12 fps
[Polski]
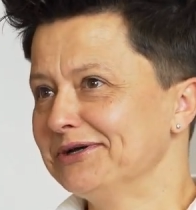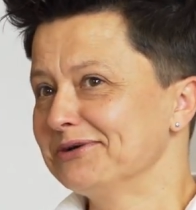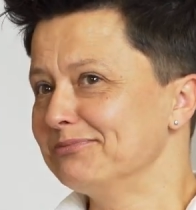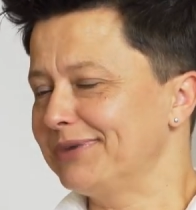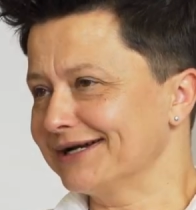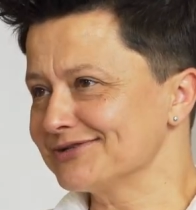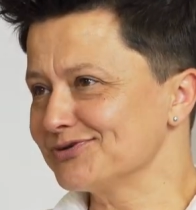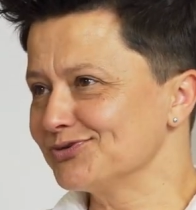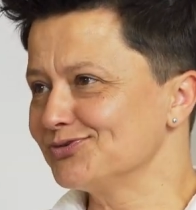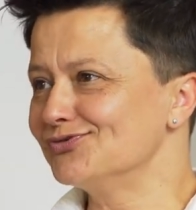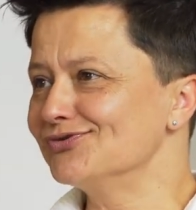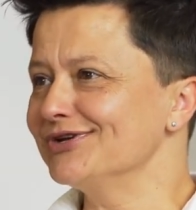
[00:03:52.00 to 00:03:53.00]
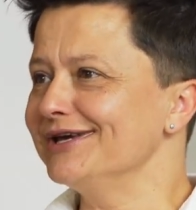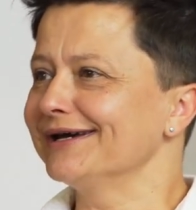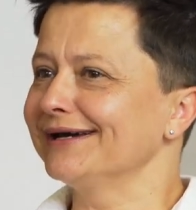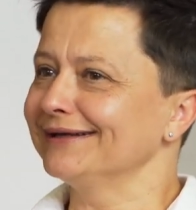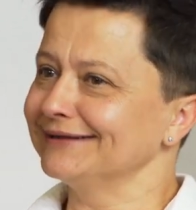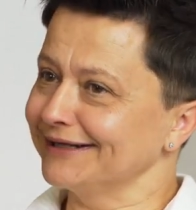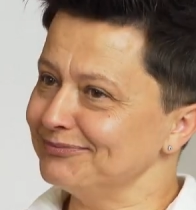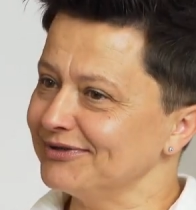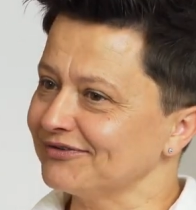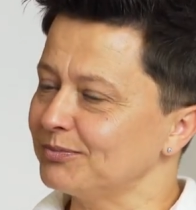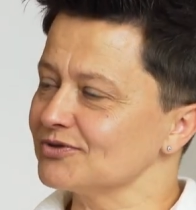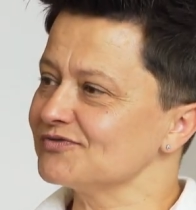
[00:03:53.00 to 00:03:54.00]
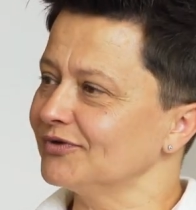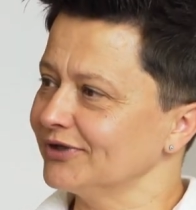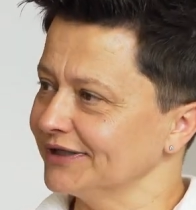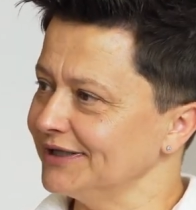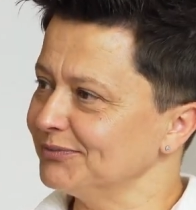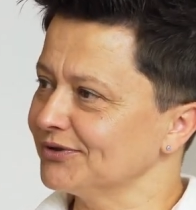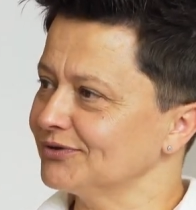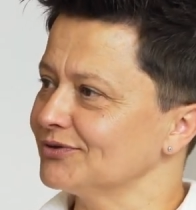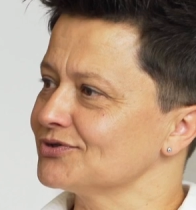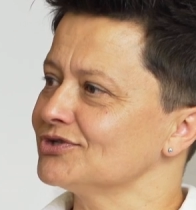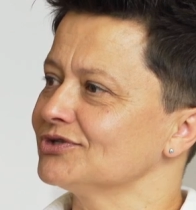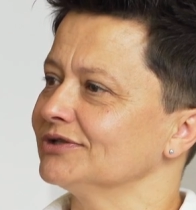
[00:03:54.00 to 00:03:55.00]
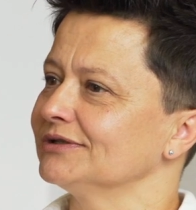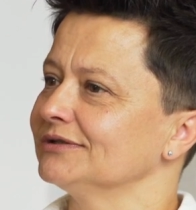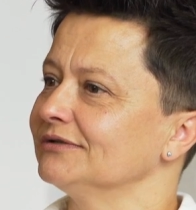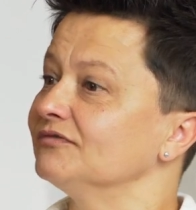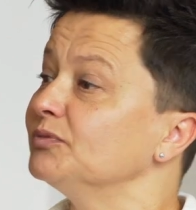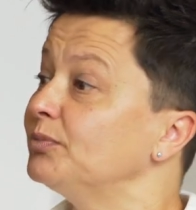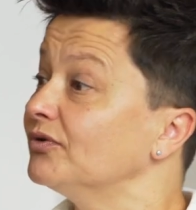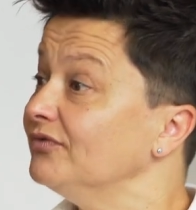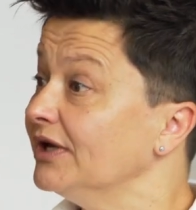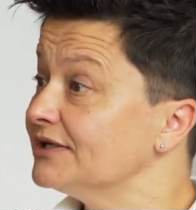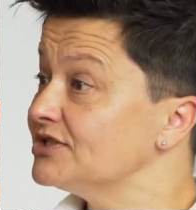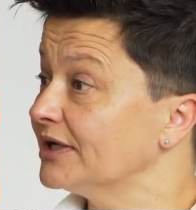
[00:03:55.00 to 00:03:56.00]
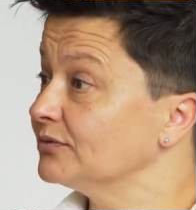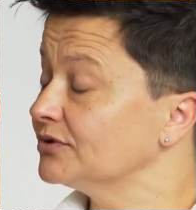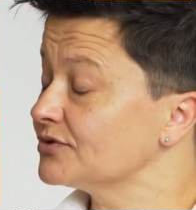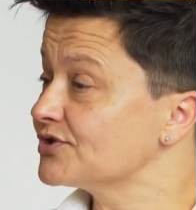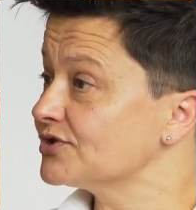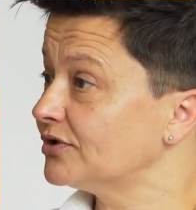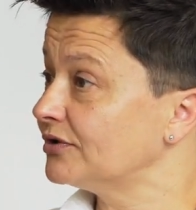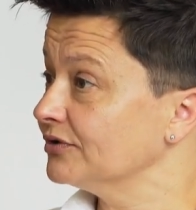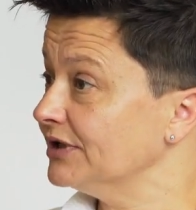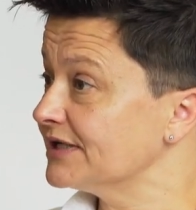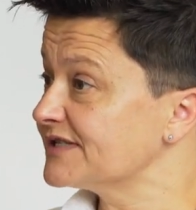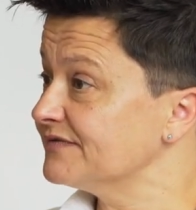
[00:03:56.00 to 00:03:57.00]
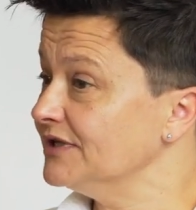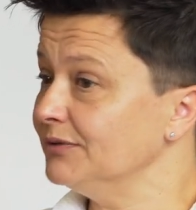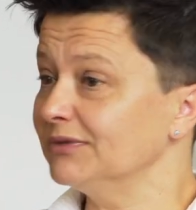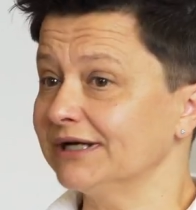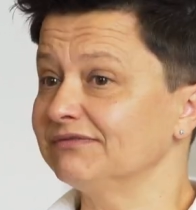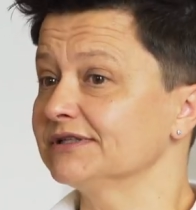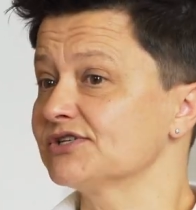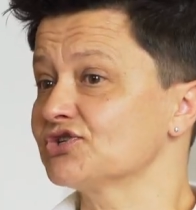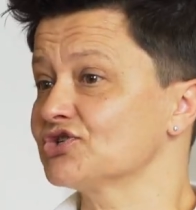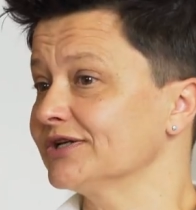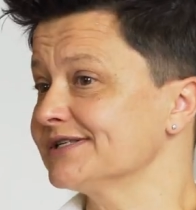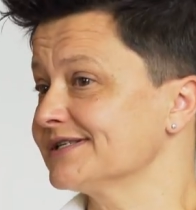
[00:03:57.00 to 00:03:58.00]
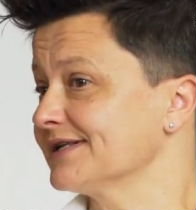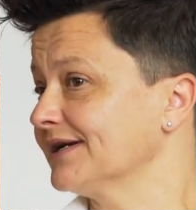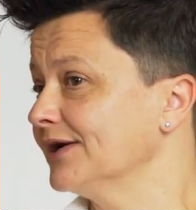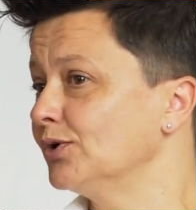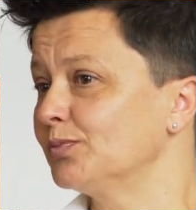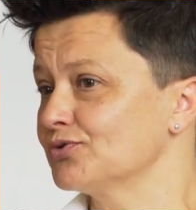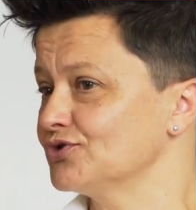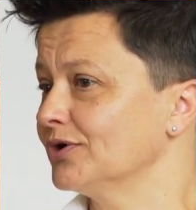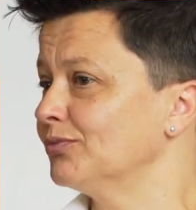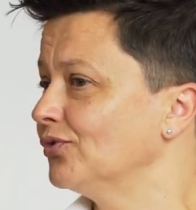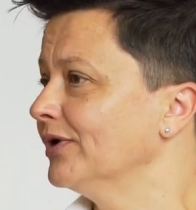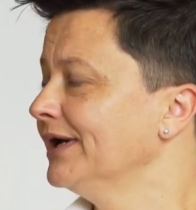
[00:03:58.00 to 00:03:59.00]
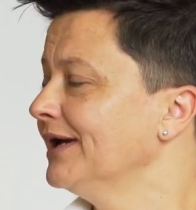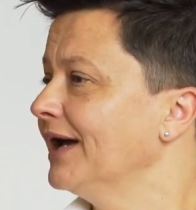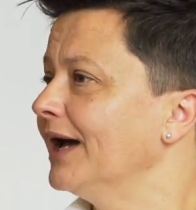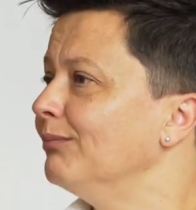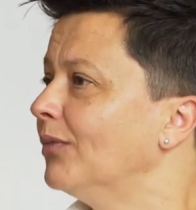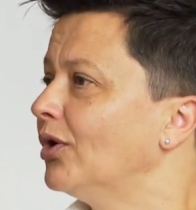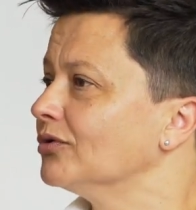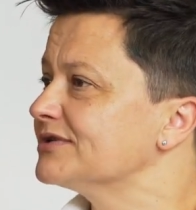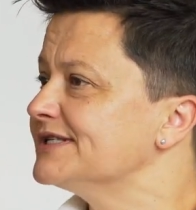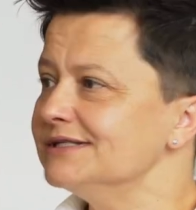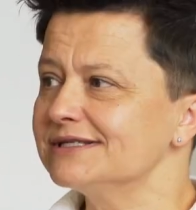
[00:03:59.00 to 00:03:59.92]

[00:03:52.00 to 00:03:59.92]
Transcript: bardzo długie, najpierw pozwolenie, by ktoś e, wypowiedział to, co jest w nim, nawet zszedł z takiego poziomu emocji,